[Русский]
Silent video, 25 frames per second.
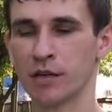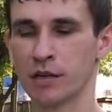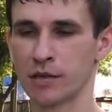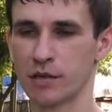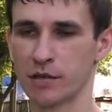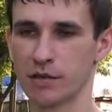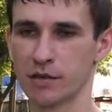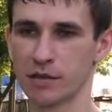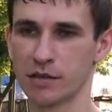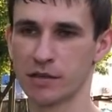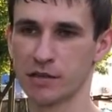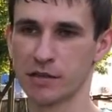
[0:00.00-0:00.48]

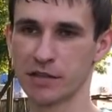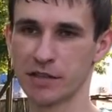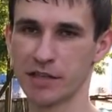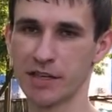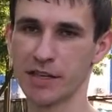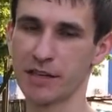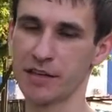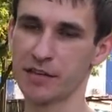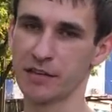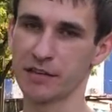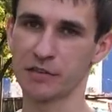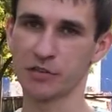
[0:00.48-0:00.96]
э,
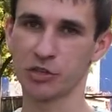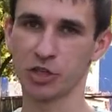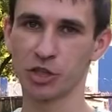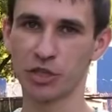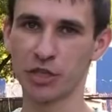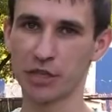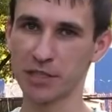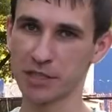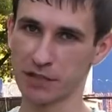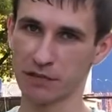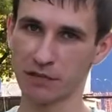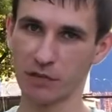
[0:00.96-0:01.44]
на
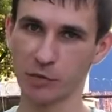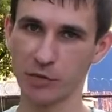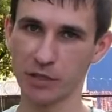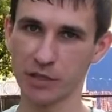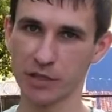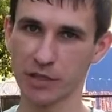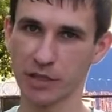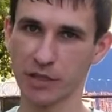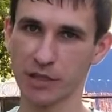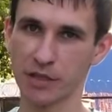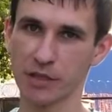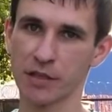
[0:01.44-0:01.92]
402
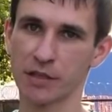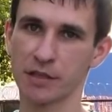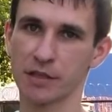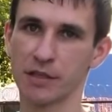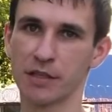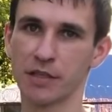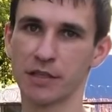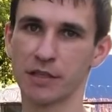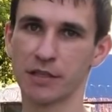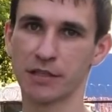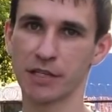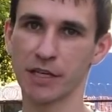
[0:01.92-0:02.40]
метра
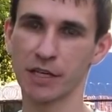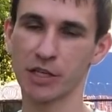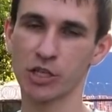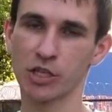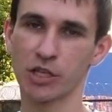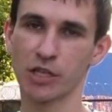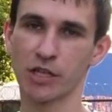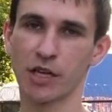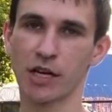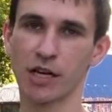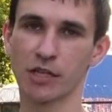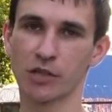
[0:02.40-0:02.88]
и
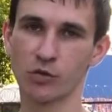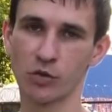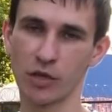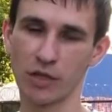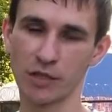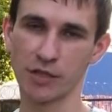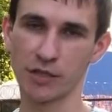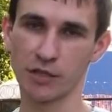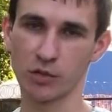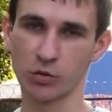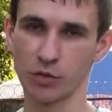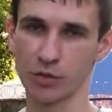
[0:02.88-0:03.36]
также от 0
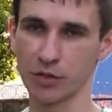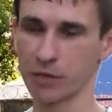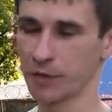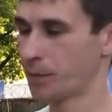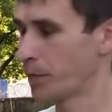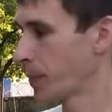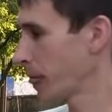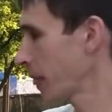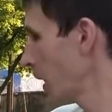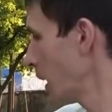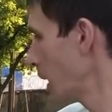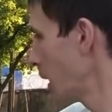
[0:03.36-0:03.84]
до сотни.
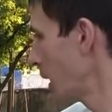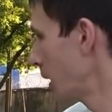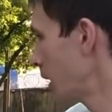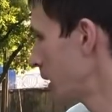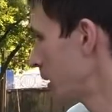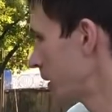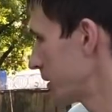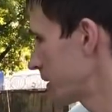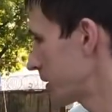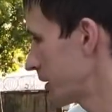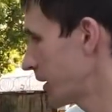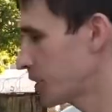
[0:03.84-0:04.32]

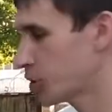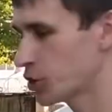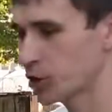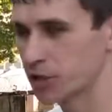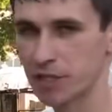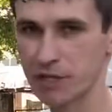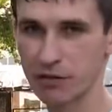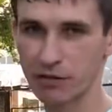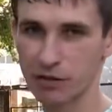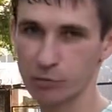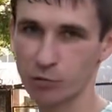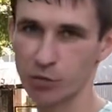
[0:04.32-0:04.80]
Значит,
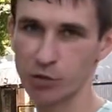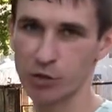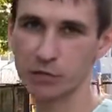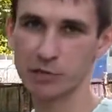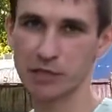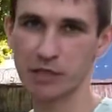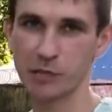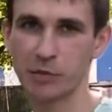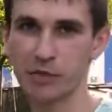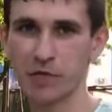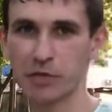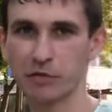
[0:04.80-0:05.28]
делать будем
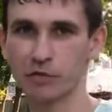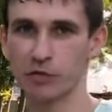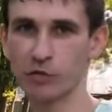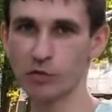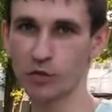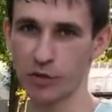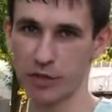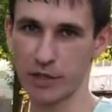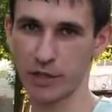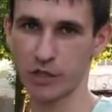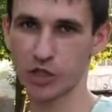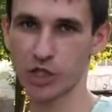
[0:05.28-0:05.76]
замер в
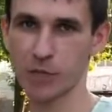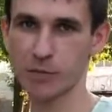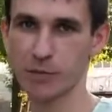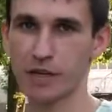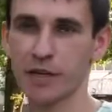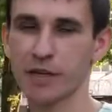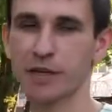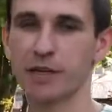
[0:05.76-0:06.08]
двух режимах.